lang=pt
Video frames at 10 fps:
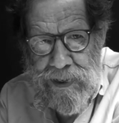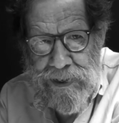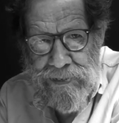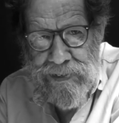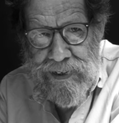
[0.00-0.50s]

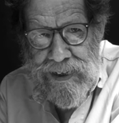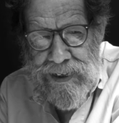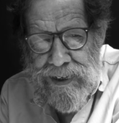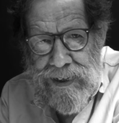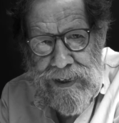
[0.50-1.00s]
anos
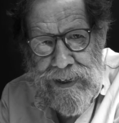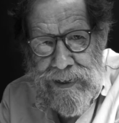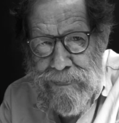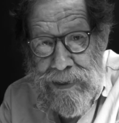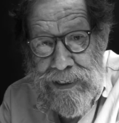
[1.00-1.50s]

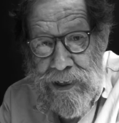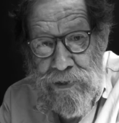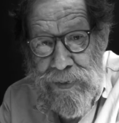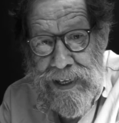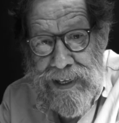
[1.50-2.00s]
e me
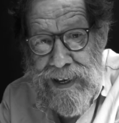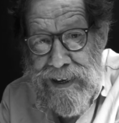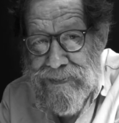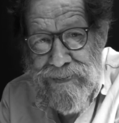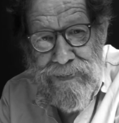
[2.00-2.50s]

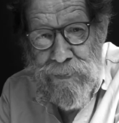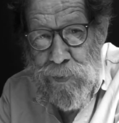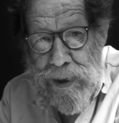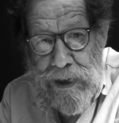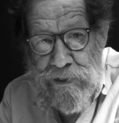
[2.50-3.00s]
identifiquei
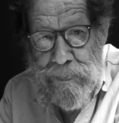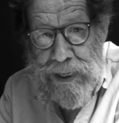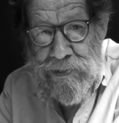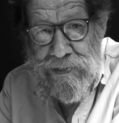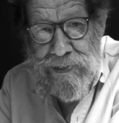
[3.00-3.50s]

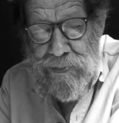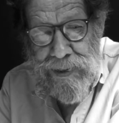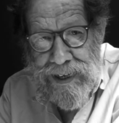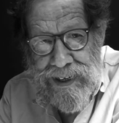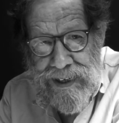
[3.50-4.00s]
vorazmente com
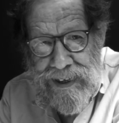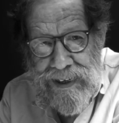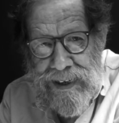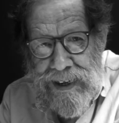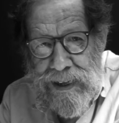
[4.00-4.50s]
ele.
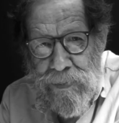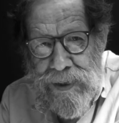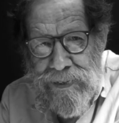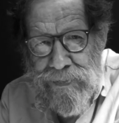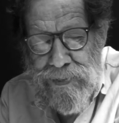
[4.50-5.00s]
É um
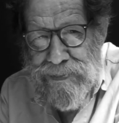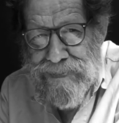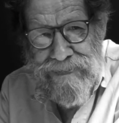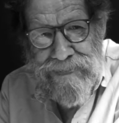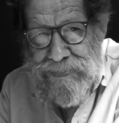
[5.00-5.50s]
livro
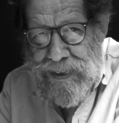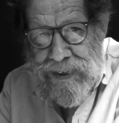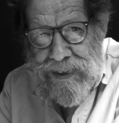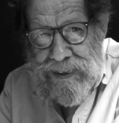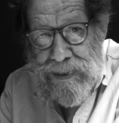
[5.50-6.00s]
que